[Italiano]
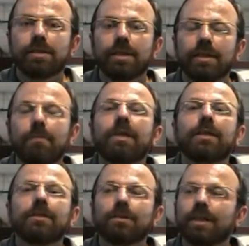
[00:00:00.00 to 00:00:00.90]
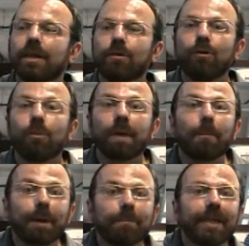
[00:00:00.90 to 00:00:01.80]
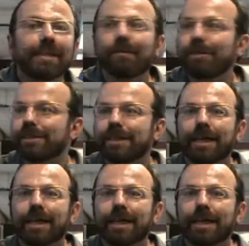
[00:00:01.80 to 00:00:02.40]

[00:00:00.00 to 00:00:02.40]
gene amerindio della Colombia permette a questi